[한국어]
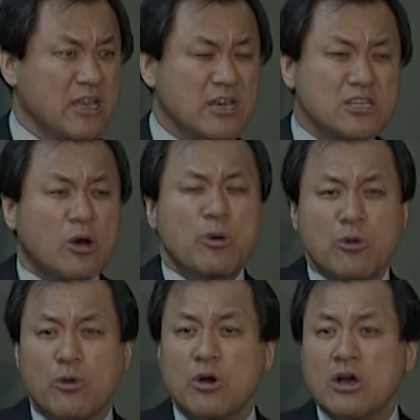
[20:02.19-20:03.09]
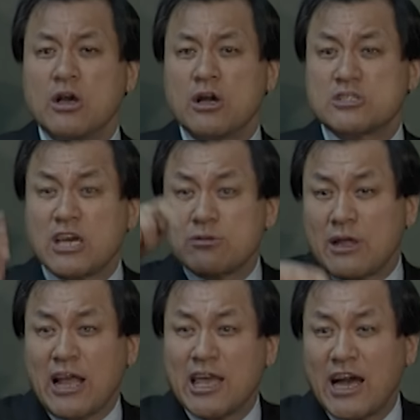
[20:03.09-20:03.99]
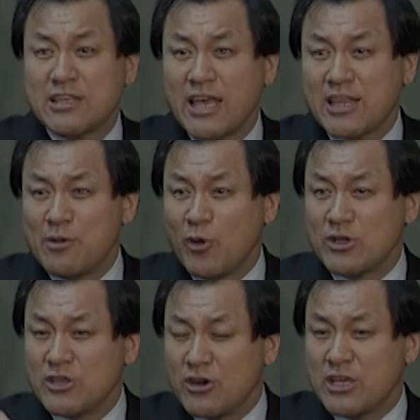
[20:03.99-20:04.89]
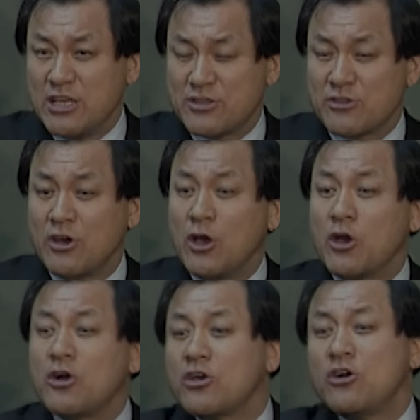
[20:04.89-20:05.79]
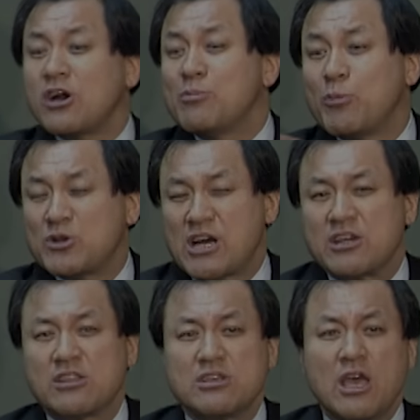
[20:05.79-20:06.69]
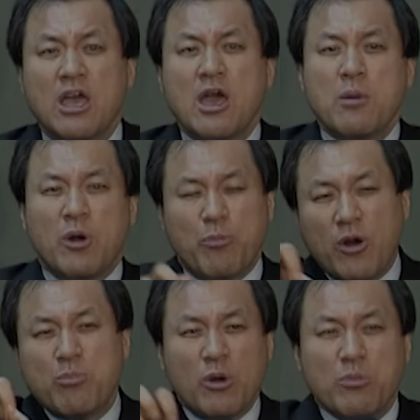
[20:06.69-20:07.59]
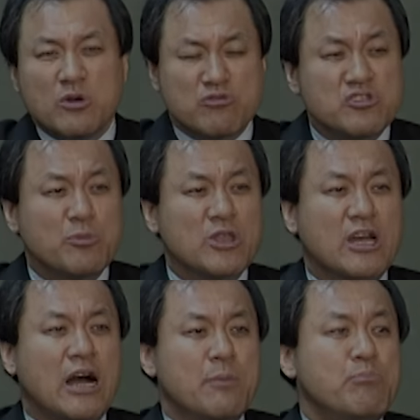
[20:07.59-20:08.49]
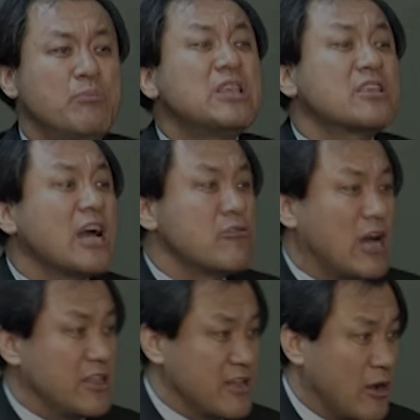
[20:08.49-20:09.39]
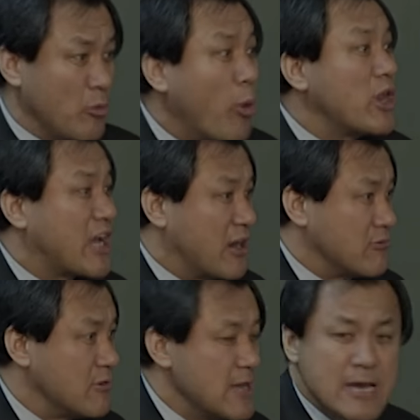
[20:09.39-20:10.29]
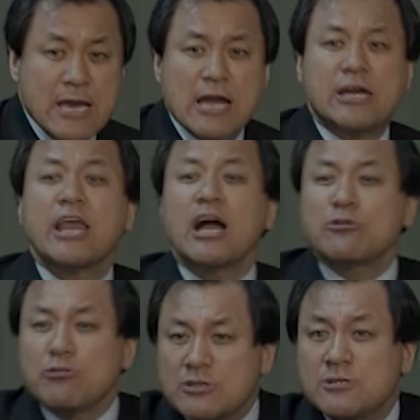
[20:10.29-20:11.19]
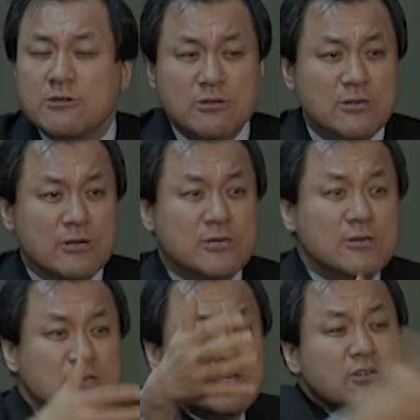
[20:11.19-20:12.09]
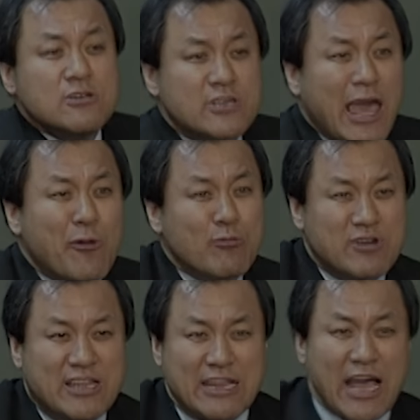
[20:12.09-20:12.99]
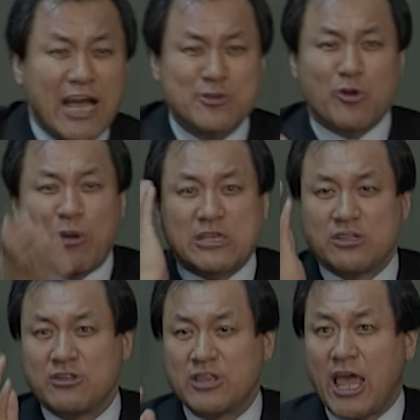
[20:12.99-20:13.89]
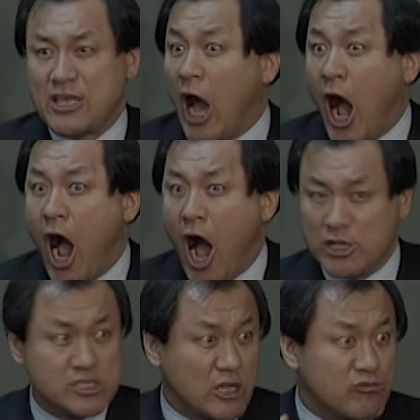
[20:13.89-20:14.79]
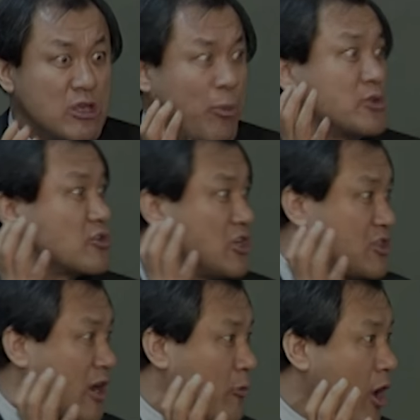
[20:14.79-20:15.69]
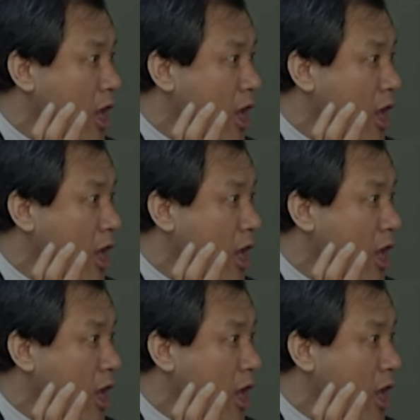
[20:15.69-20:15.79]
그 덮어놓고, 그 제가 나, 나이가 한 세 살 먹은 형이 있어서, 형, 형도 한번 보자. 그랬더니, 뭐, 뭐, 뭐, 뭐 뒤져보니까 미숫가루가 있더라고. 보리가루. 그래가지고 그거를 그 흐르는 계곡물에다 타가지고 마셨는데, 야 진짜 눈이 번쩍 뜨이더라고요.